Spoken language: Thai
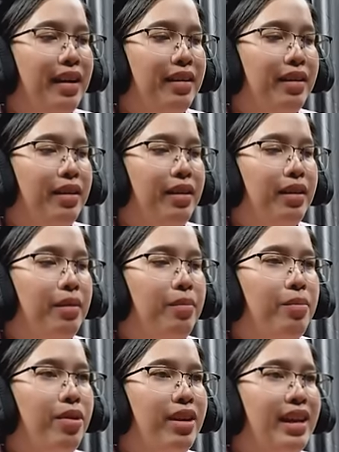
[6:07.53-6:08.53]
ง
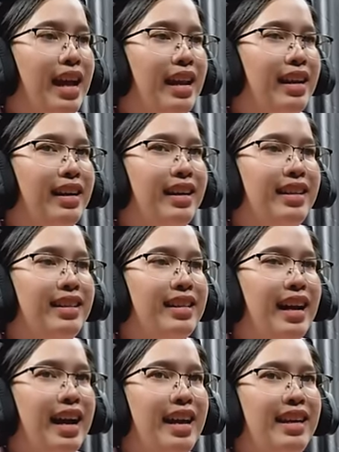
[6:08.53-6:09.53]
บนนี้ได้เลย
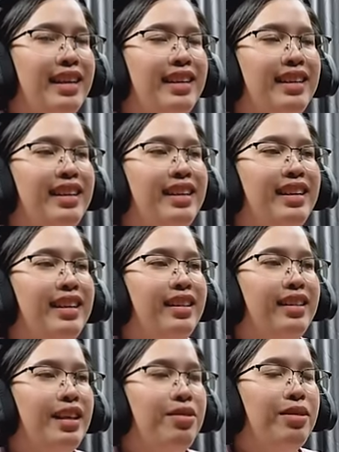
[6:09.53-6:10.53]
ใช่
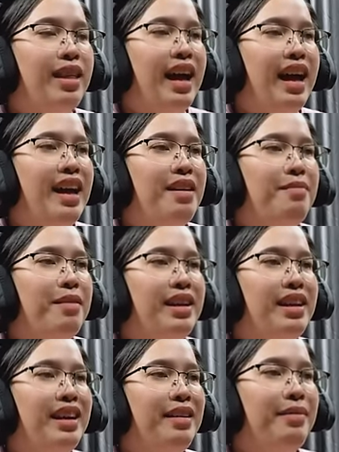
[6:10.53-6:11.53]
แต่สุดท้ายเหมือน
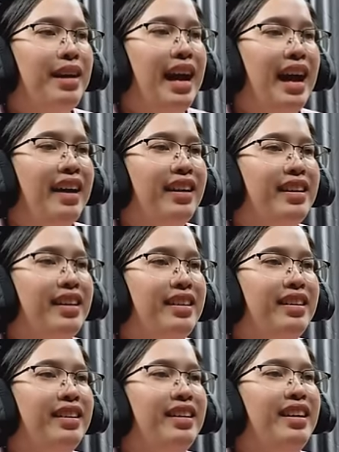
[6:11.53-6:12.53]
เดิมค่ะก็
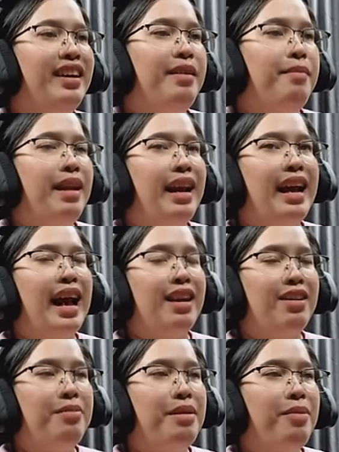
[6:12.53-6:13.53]
คือพลังงาน
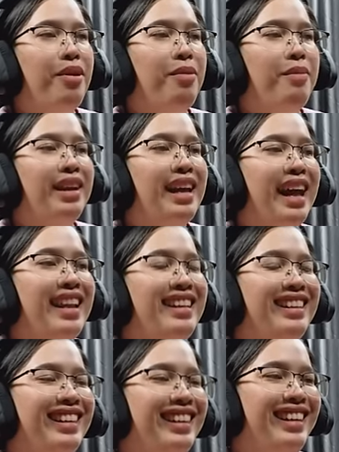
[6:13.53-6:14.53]
ก็ไม่พอเหมือนกัน
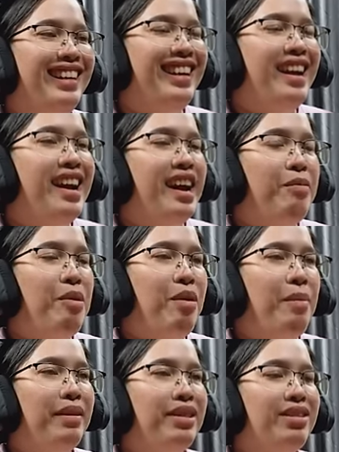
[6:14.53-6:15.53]
เขาบอก
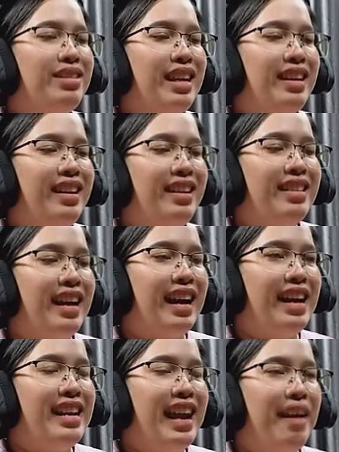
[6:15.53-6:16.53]
ว่ามันต้องใช้เครื่องจักร
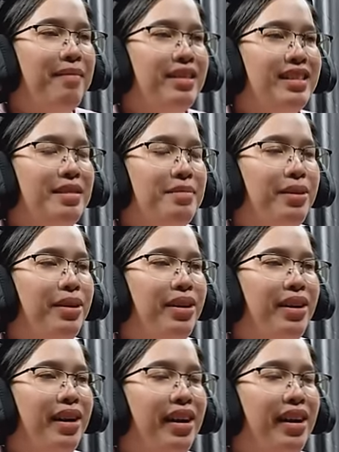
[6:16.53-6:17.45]
ไอ้น้ำถึงจะพอ